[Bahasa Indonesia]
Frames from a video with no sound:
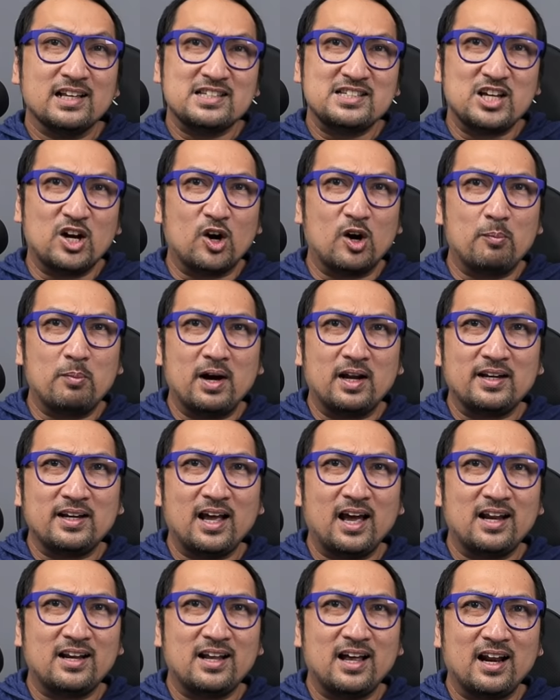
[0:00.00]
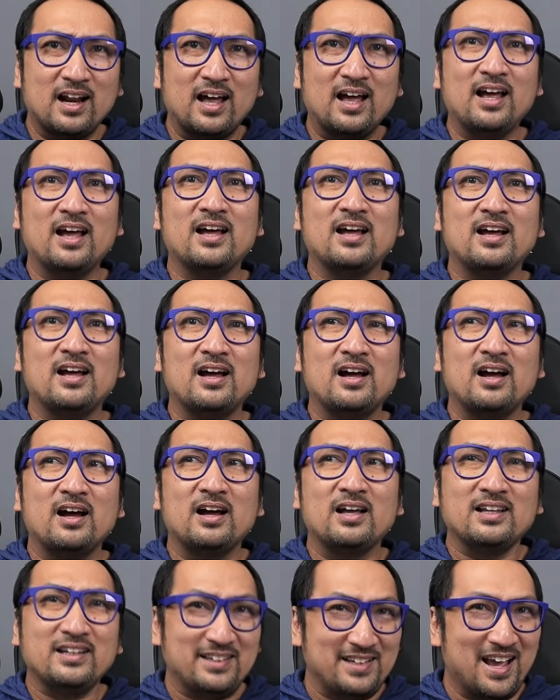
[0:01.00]
Jawabannya adalah
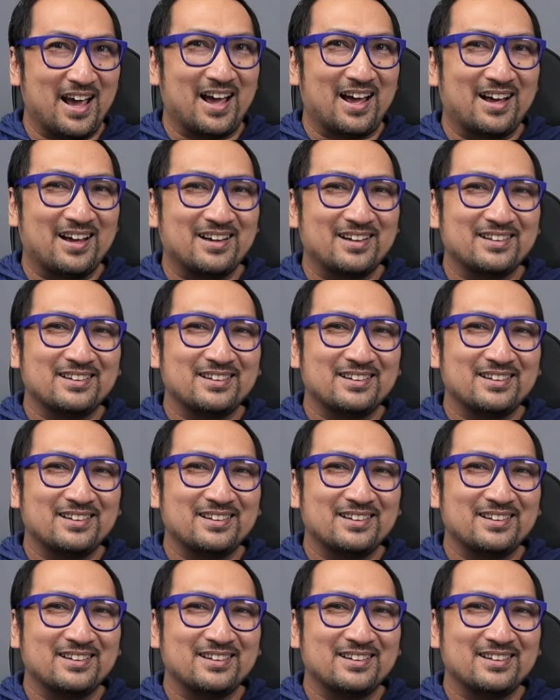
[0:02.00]
ya.